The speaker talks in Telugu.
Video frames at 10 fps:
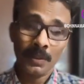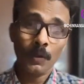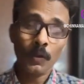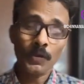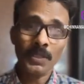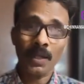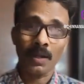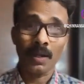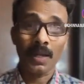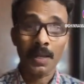ఈ రోజున
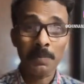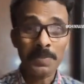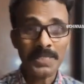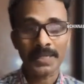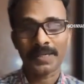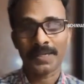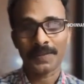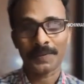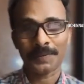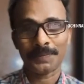ఎంసెట్
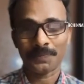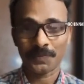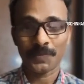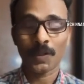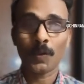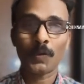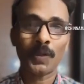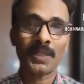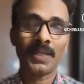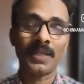
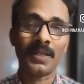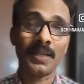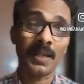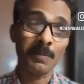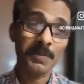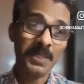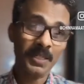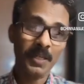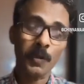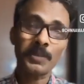జరుగుతోంది
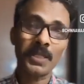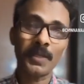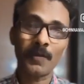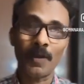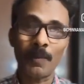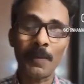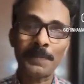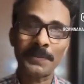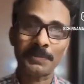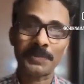ఎంసెట్ కౌన్సిలింగ్ వెబ్
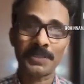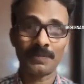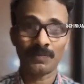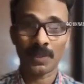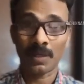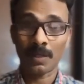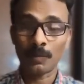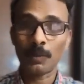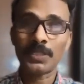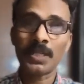ఆప్షన్స్
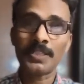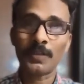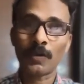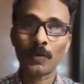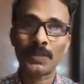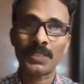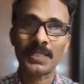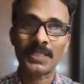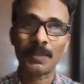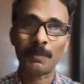ఆల్మోస్ట్ ఆల్ చివరికి
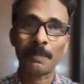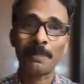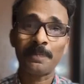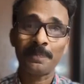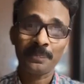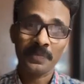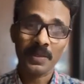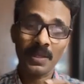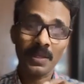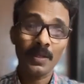వచ్చేసాం
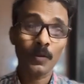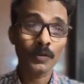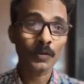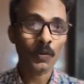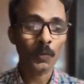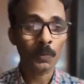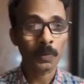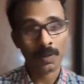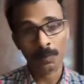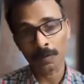ఈ రోజుతో
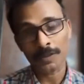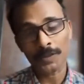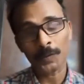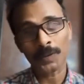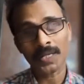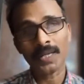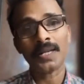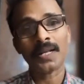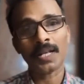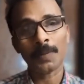పోల్చుకుంటే
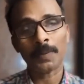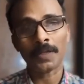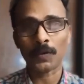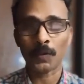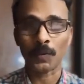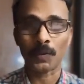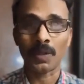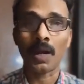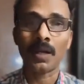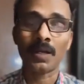రేపటితో
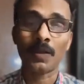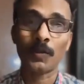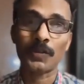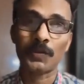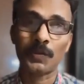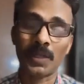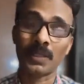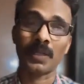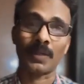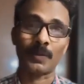ఆఖరి రోజు
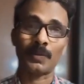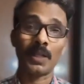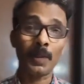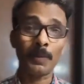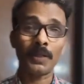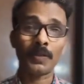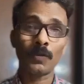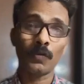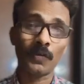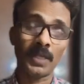అన్నట్టు రేపటితో
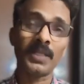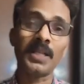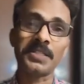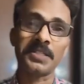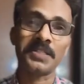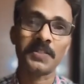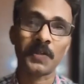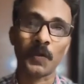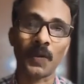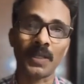ఫైనల్
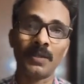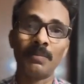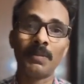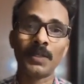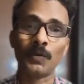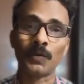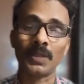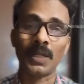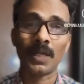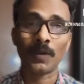చేసేసుకోవాలి మనం
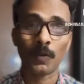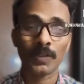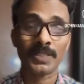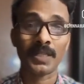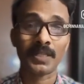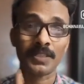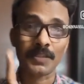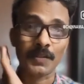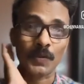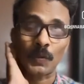ఏ కోర్స్ సెలెక్ట్
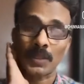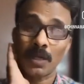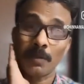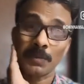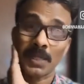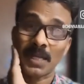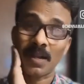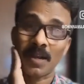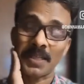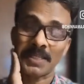చేసుకుంటాం ఏ
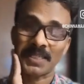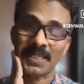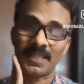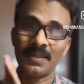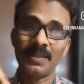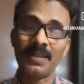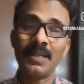కాలేజ్ అనేది